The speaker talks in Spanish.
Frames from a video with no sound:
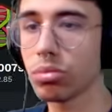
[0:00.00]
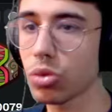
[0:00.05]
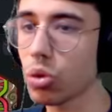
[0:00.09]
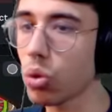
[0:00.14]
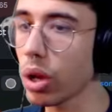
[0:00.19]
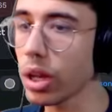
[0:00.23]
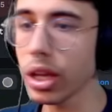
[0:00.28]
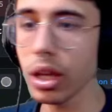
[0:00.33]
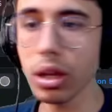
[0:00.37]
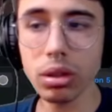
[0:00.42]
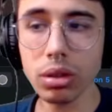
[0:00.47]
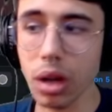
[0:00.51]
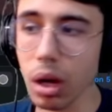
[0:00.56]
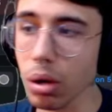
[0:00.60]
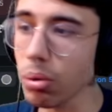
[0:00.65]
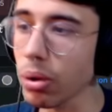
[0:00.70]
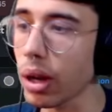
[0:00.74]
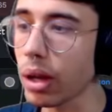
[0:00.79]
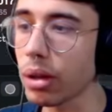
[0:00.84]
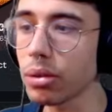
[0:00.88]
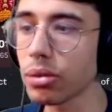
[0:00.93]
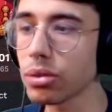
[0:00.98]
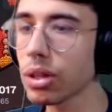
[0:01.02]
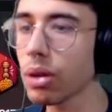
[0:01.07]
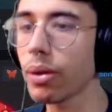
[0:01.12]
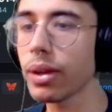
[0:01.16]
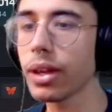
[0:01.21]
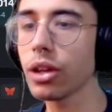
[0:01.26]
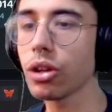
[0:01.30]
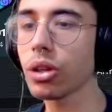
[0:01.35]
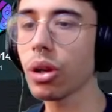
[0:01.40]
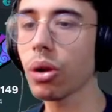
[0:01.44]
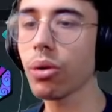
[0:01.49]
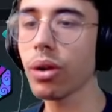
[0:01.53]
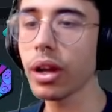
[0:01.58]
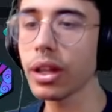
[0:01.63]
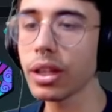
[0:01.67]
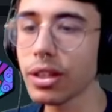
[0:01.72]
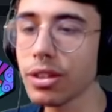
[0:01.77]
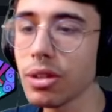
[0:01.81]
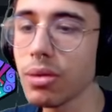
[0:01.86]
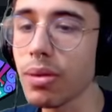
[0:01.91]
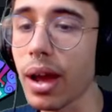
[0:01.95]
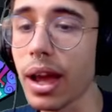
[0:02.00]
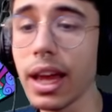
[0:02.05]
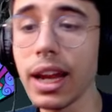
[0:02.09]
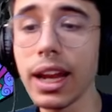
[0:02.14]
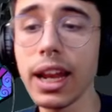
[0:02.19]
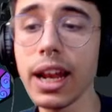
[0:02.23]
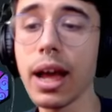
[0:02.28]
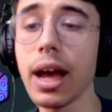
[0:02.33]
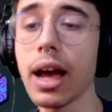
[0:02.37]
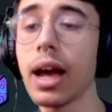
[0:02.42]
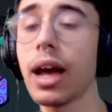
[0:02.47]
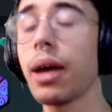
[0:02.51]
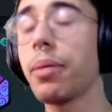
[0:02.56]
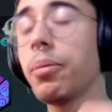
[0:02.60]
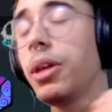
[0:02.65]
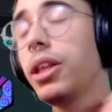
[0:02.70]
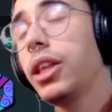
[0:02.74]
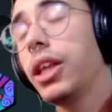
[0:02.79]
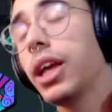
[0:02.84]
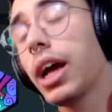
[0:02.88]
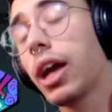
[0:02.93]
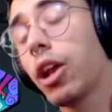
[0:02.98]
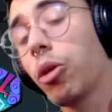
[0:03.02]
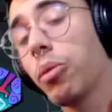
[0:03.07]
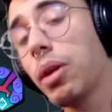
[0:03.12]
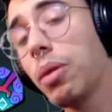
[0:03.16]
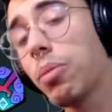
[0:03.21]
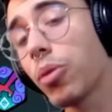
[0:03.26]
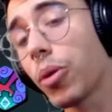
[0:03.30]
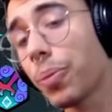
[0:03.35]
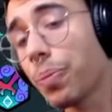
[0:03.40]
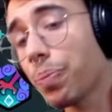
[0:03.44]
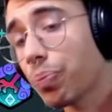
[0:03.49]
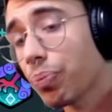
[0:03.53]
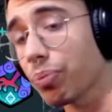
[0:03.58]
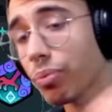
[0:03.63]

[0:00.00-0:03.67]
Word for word: cualquier otra runa, o sea, cualquier otra runa que te sirva. En era mística lo mismo.